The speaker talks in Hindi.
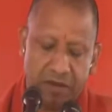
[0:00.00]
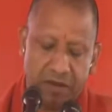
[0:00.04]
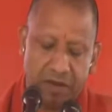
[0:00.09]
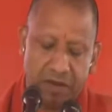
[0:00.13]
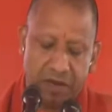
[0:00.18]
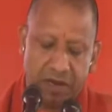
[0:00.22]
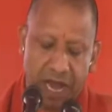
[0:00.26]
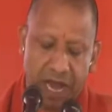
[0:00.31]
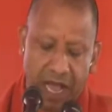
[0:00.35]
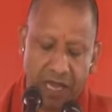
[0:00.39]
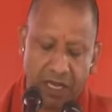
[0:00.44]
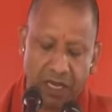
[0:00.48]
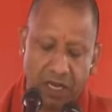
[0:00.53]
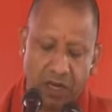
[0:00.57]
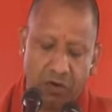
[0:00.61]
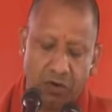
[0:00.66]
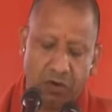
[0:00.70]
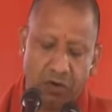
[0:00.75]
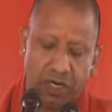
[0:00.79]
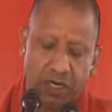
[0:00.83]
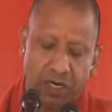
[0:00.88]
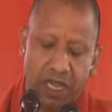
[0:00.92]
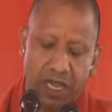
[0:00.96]
नागरिक
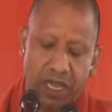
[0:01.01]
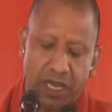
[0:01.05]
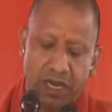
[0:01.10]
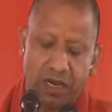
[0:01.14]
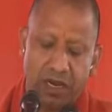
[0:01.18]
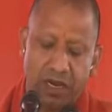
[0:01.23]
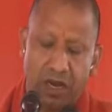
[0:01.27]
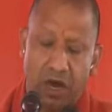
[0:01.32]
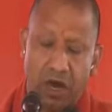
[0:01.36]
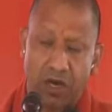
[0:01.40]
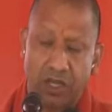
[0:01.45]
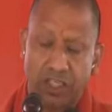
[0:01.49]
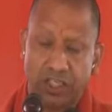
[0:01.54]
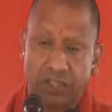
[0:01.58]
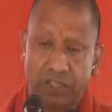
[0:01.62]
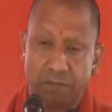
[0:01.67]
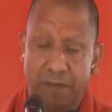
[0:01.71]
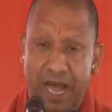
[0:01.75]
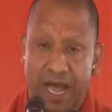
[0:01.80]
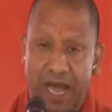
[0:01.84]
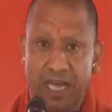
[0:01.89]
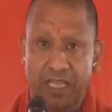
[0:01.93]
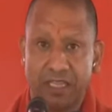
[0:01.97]
उड्डयन और
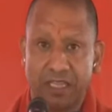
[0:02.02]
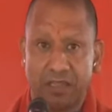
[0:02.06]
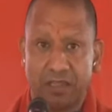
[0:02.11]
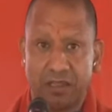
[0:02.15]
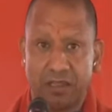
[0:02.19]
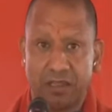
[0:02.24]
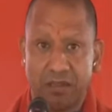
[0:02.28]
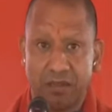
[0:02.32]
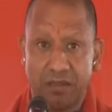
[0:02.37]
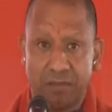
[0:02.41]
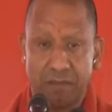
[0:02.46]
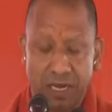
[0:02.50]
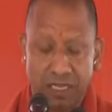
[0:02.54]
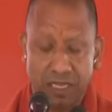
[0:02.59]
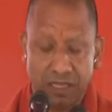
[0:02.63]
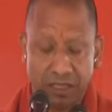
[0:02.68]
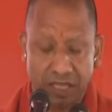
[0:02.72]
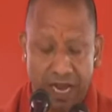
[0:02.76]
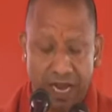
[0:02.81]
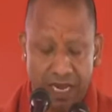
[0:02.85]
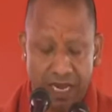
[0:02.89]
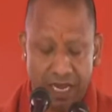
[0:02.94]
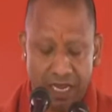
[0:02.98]
इस्पात
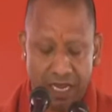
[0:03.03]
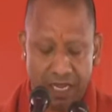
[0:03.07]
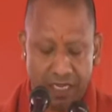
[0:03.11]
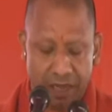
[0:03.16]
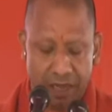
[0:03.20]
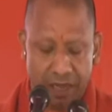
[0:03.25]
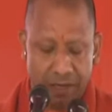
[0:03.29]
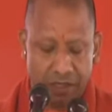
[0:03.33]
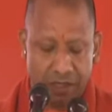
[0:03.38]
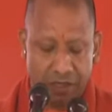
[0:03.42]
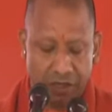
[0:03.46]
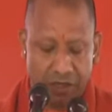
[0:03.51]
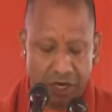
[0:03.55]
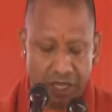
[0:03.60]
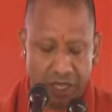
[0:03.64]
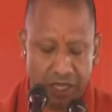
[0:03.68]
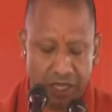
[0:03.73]
मंत्रालय के मंत्री